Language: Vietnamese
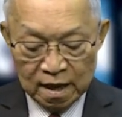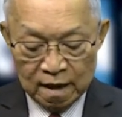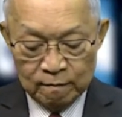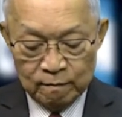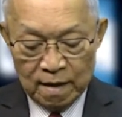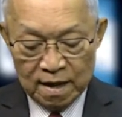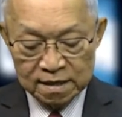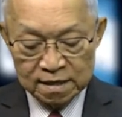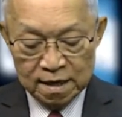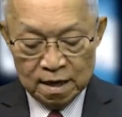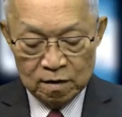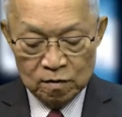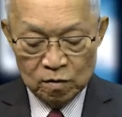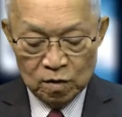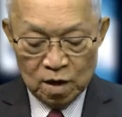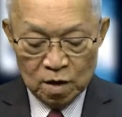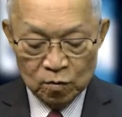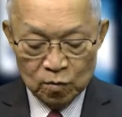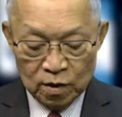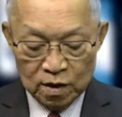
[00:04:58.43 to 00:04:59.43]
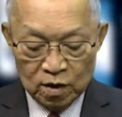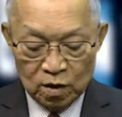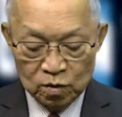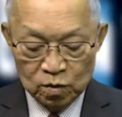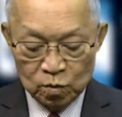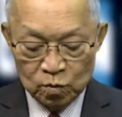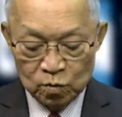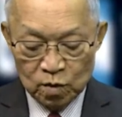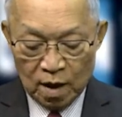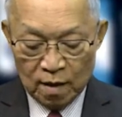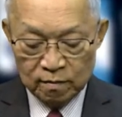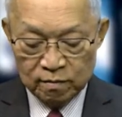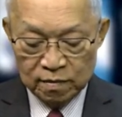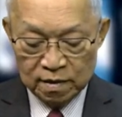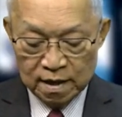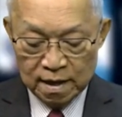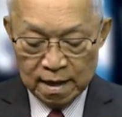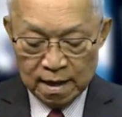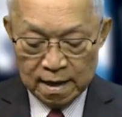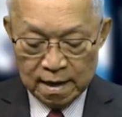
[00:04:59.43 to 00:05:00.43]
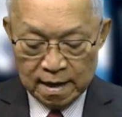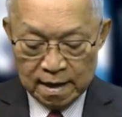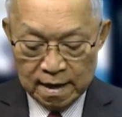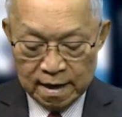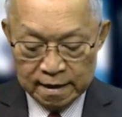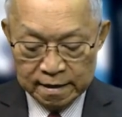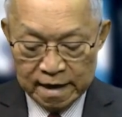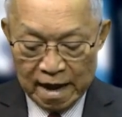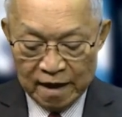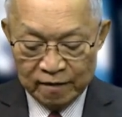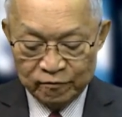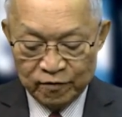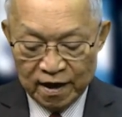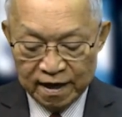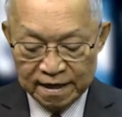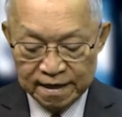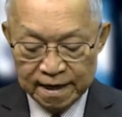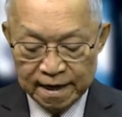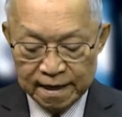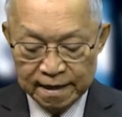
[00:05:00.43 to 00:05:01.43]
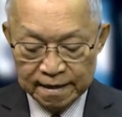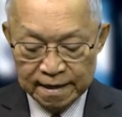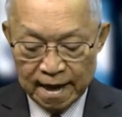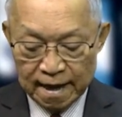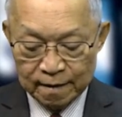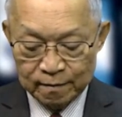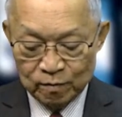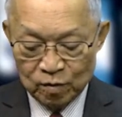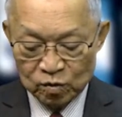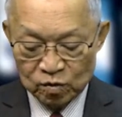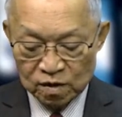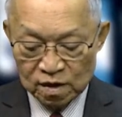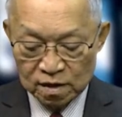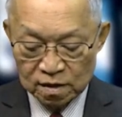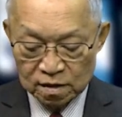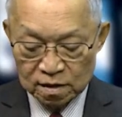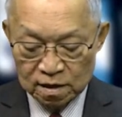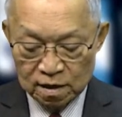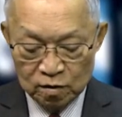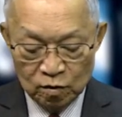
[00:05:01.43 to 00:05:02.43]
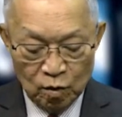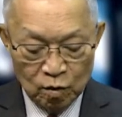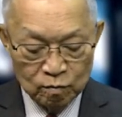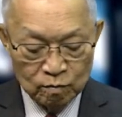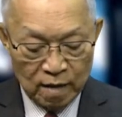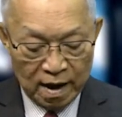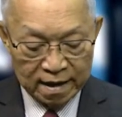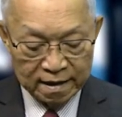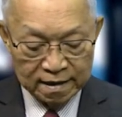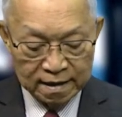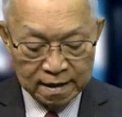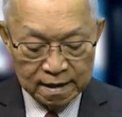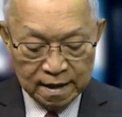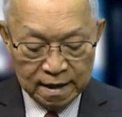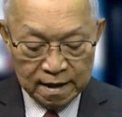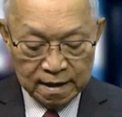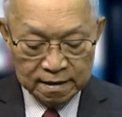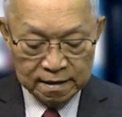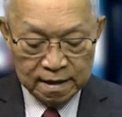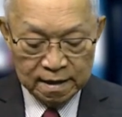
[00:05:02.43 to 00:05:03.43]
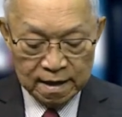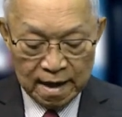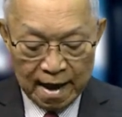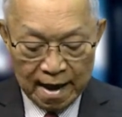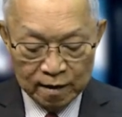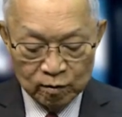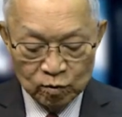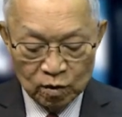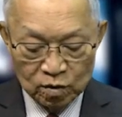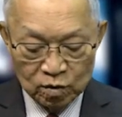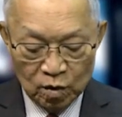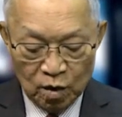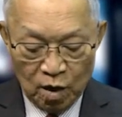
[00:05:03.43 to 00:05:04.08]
Mặc dù quân đội Trung Cộng đã phát triển thành một lực lượng hùng mạnh, nhưng hải quân của